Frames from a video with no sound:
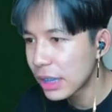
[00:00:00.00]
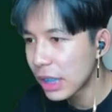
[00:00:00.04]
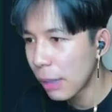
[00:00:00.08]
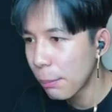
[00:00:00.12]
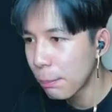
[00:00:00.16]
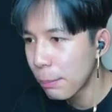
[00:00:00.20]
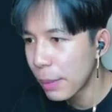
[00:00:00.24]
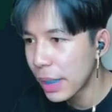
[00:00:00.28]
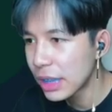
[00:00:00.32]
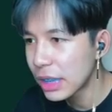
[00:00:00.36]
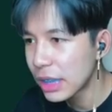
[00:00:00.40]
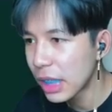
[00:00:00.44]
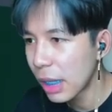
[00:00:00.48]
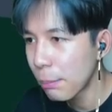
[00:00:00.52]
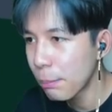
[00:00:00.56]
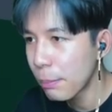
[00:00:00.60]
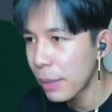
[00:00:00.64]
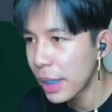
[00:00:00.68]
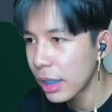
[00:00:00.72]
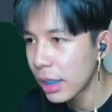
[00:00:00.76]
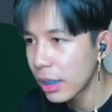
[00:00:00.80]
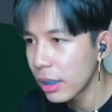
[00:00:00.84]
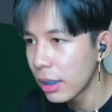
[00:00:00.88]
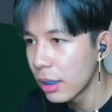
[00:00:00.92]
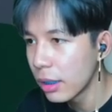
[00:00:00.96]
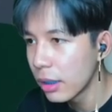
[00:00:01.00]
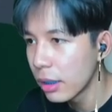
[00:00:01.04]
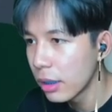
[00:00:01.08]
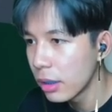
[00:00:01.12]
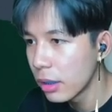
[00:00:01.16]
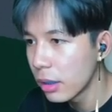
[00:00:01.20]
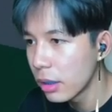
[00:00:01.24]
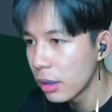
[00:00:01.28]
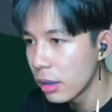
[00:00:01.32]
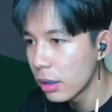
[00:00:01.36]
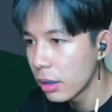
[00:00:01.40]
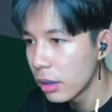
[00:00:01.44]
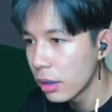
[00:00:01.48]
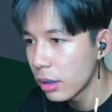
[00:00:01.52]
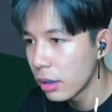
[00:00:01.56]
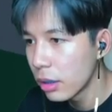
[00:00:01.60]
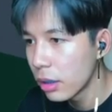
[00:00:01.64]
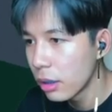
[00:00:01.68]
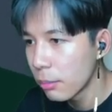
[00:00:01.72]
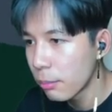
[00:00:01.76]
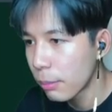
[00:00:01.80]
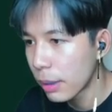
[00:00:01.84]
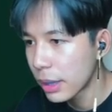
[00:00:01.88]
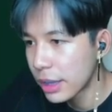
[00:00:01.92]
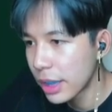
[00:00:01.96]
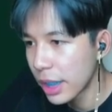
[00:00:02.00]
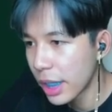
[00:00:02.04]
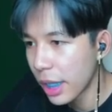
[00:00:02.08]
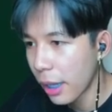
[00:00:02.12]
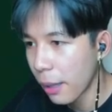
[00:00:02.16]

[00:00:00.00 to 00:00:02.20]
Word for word: ร์ฟปิงเซิร์ฟปิงมาสิ